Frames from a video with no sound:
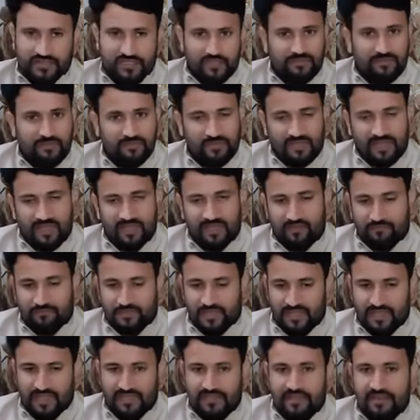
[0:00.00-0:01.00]
बीसी में बता
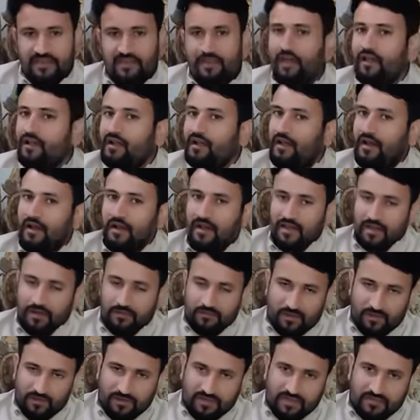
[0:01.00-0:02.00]
बताया जा रहा
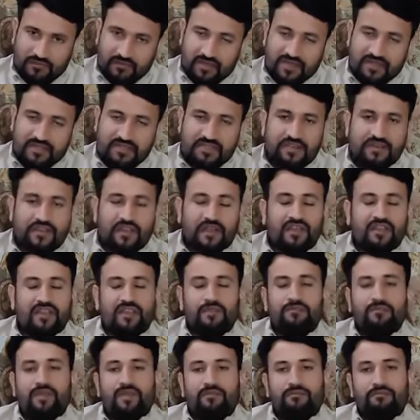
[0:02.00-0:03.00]
लेकिन पवन सिंह भाटी जी ने कहा
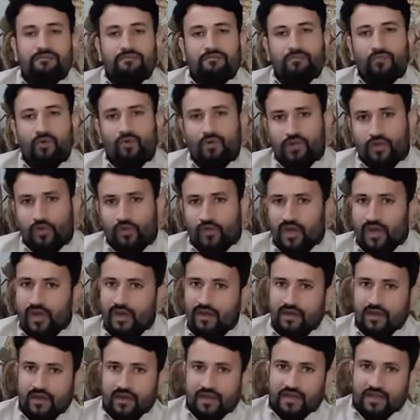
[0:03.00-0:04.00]
कि मैं बोल दूंगा
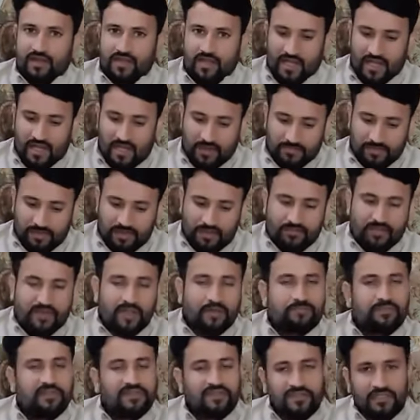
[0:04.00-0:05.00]
कि आपकी
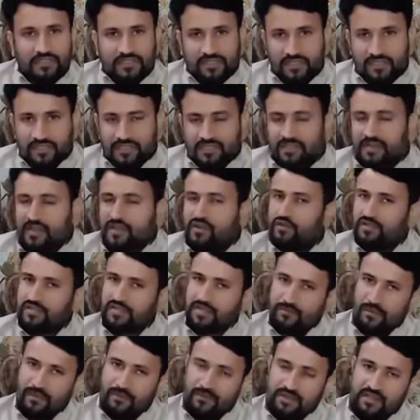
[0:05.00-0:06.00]
विज्ञप्ति जल्द से जल्द जारी और
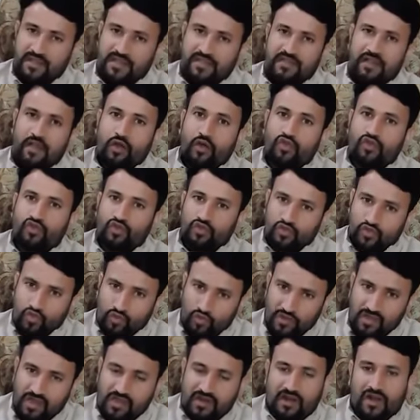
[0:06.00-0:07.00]
समय भी दिया जाए और जो
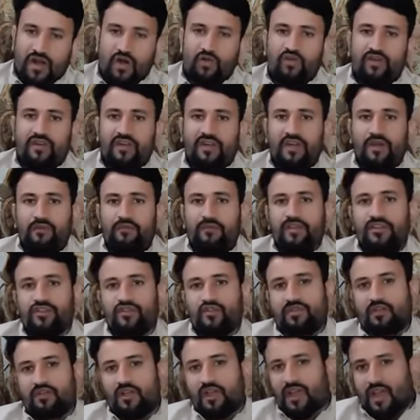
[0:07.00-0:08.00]
जूनियर अकाउंटेंट में
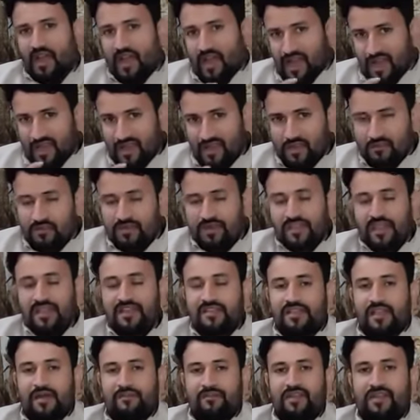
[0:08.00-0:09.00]
जो अनियमितता
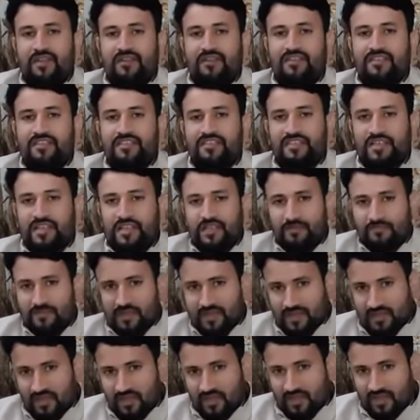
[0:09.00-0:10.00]
ये सामने आई थी जिसके लिए
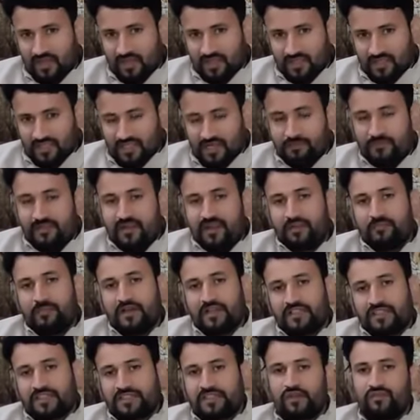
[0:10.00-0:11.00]
मैं सीएमडी
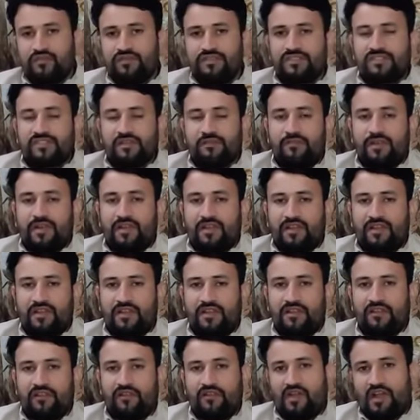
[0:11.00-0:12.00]
भास्कर स्वामी जी से मिला
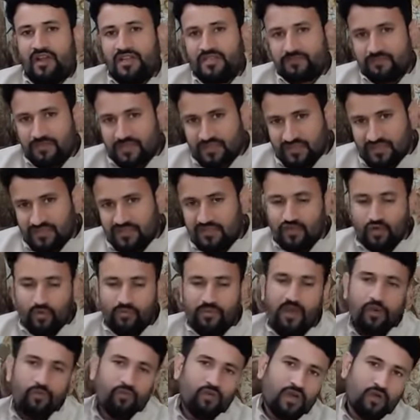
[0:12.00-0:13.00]
था तो आज मंत्री जी को
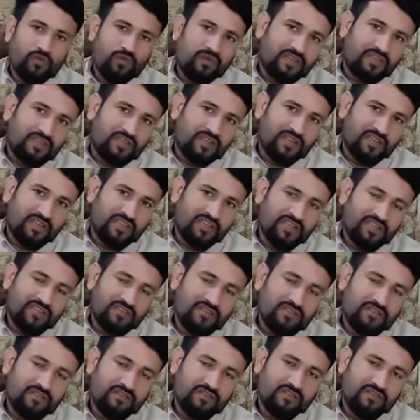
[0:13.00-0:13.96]
भी अवगत करा दिया